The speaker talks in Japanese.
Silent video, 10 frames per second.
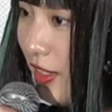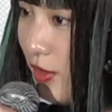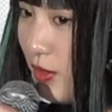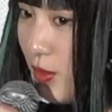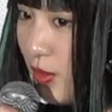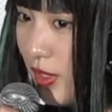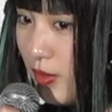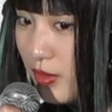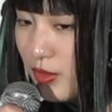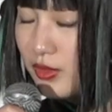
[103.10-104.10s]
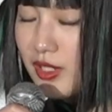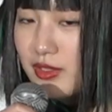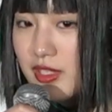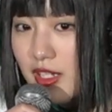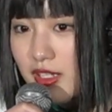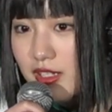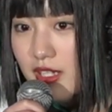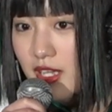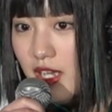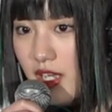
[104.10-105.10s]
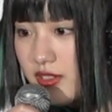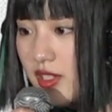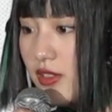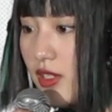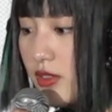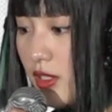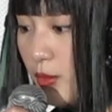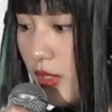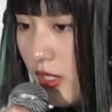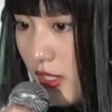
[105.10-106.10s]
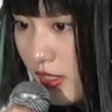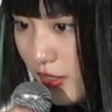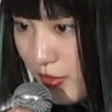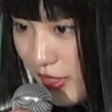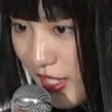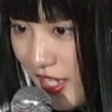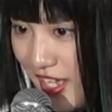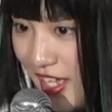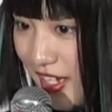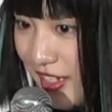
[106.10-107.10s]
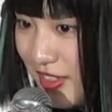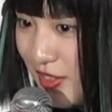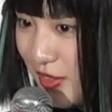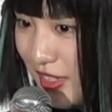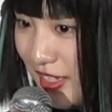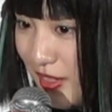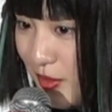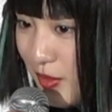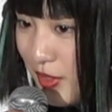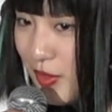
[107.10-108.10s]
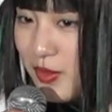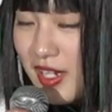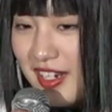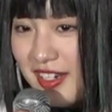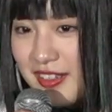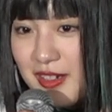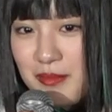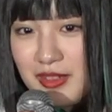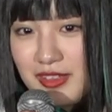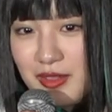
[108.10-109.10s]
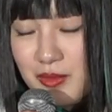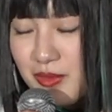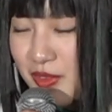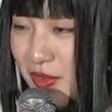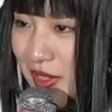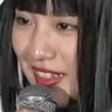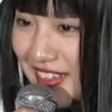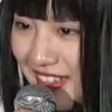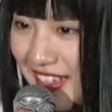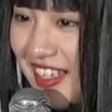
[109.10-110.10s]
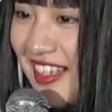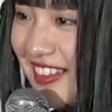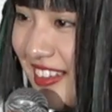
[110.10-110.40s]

ていう声をすごいたくさん SNS でもいただいたので一緒にこういろいろ考えて頑張って本当に良かったなっ